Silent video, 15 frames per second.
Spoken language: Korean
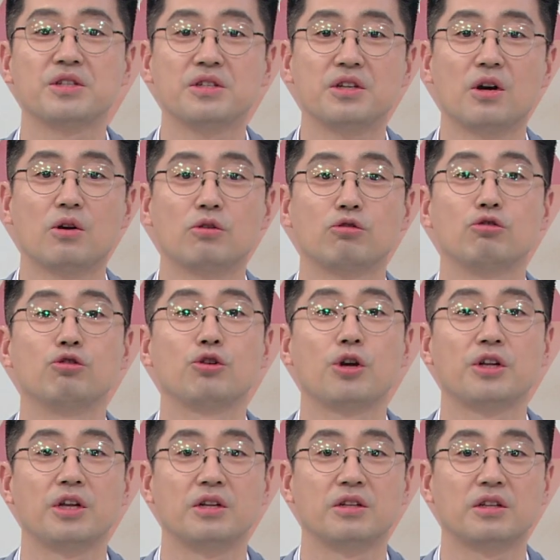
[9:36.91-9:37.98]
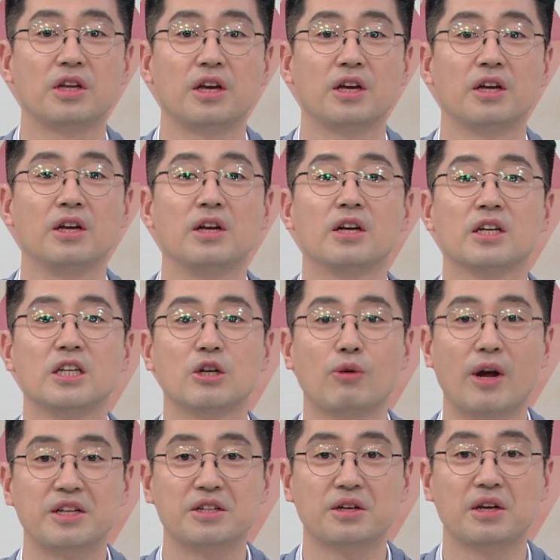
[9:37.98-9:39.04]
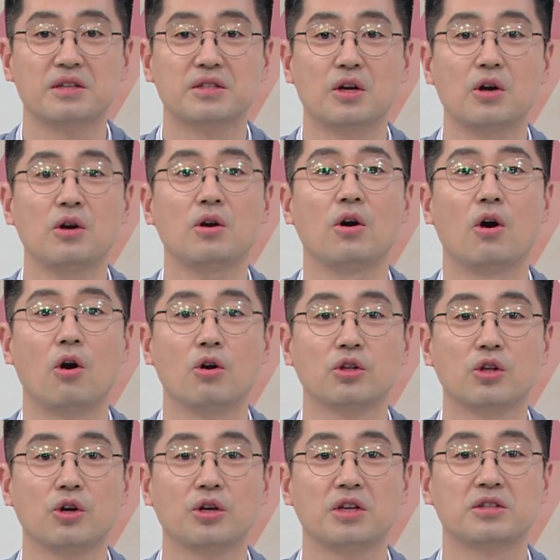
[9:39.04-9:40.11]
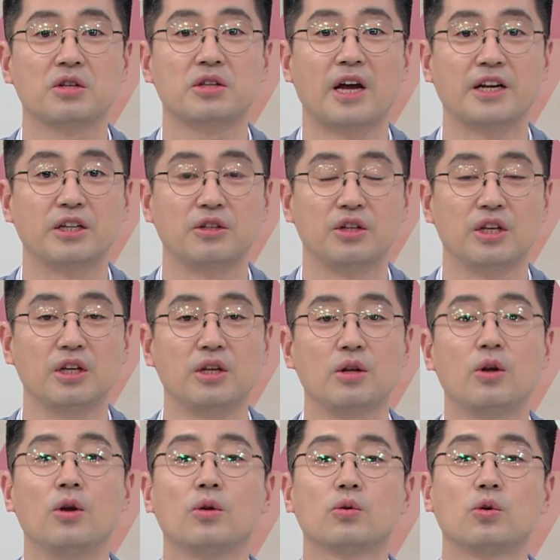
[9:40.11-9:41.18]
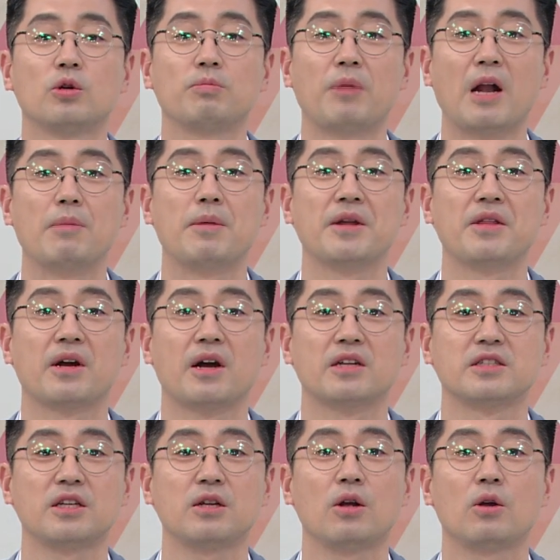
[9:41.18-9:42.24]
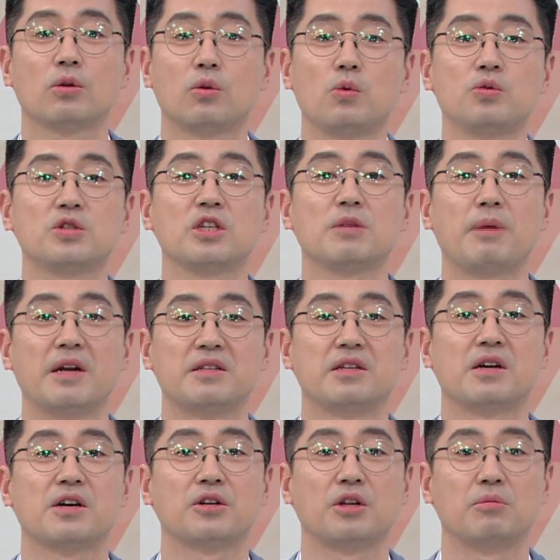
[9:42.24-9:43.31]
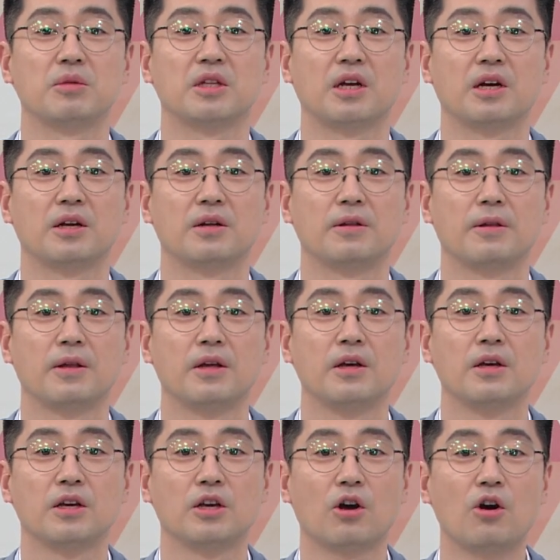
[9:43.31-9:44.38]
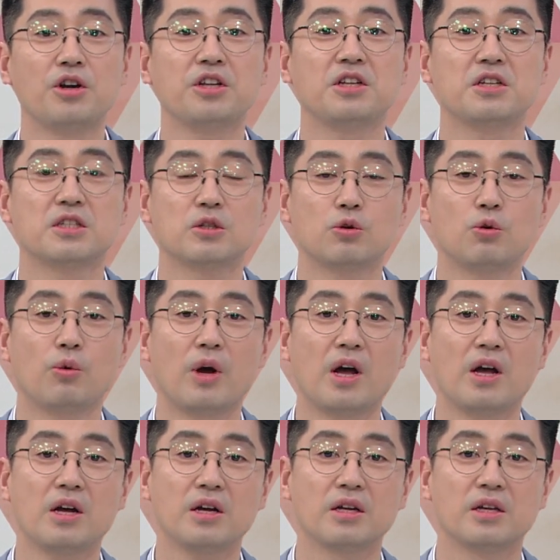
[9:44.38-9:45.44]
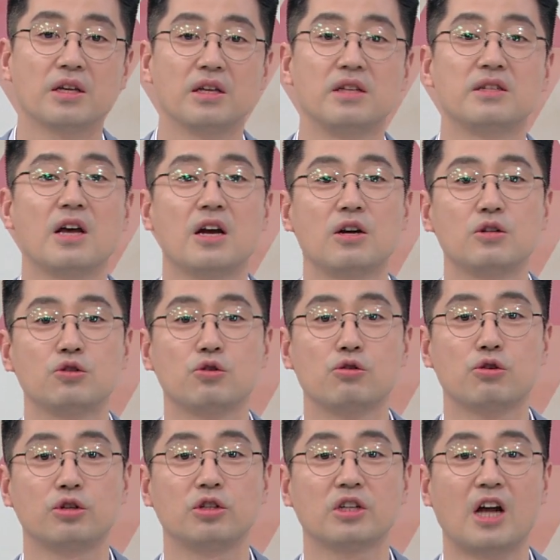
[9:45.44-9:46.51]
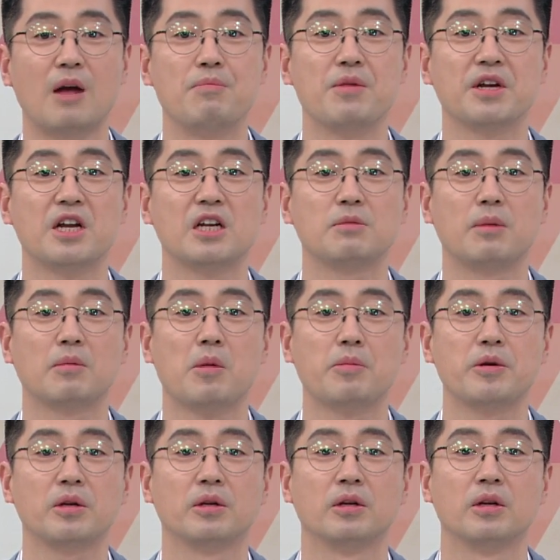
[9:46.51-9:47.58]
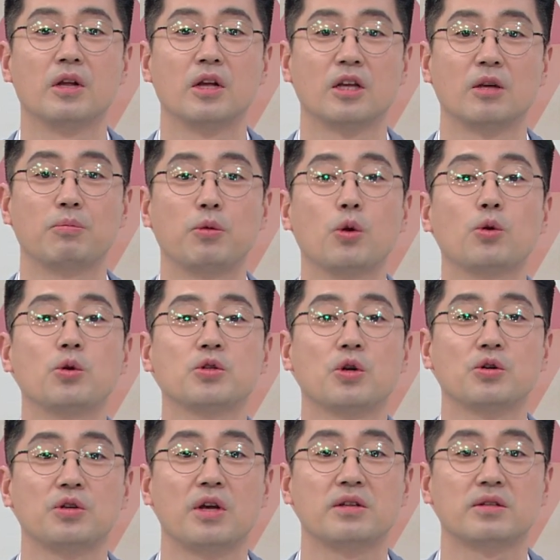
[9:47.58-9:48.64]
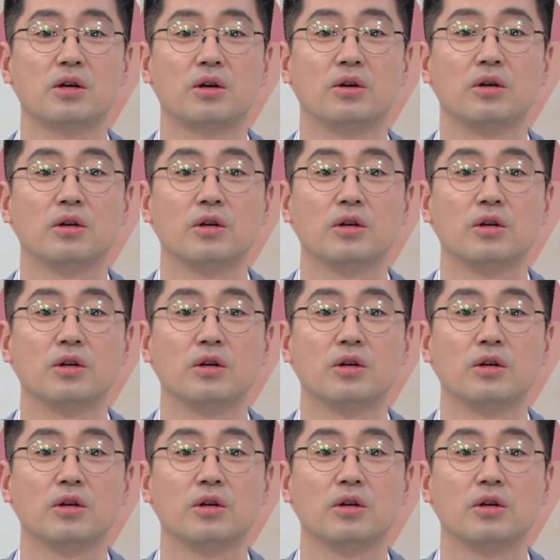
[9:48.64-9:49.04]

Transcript: 신경을 누르게 되는데 그 과정에서 엉덩이에서 다리 뒤 또는 발바닥까지 통증이 발생하게 됩니다. 네. 허리 디스크와 이상근 증후군을 감별하는 방법을 표로 정리해서